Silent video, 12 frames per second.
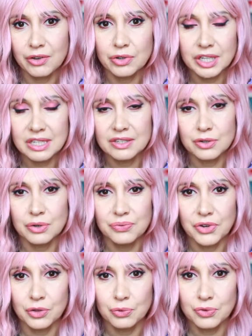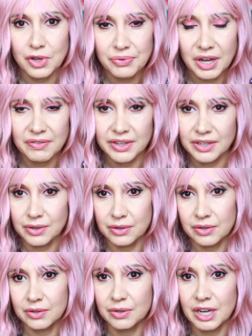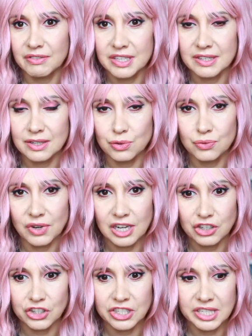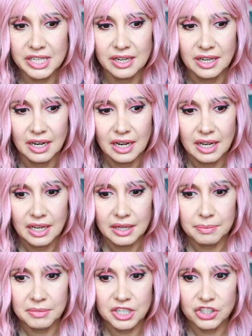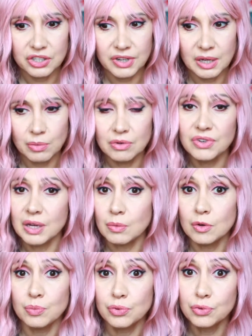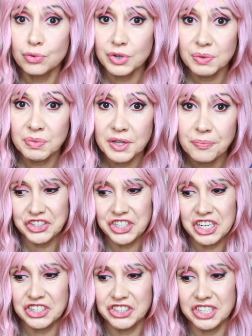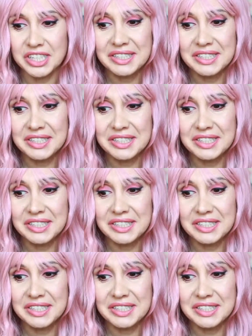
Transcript: que Chris Colfer nous offre avec, avec ses ouvrages-ci mais j'ai vraiment vraiment beaucoup aimé. J'ai acheté